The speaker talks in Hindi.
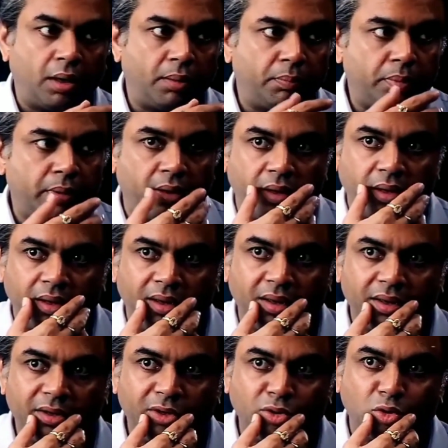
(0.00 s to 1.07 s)
अरे बाप
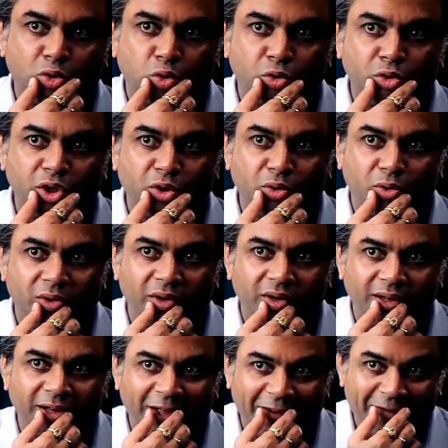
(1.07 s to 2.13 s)
रे ये तो
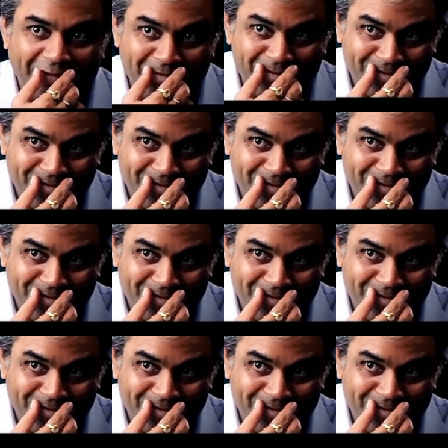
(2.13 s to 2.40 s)
धोती खोल रहा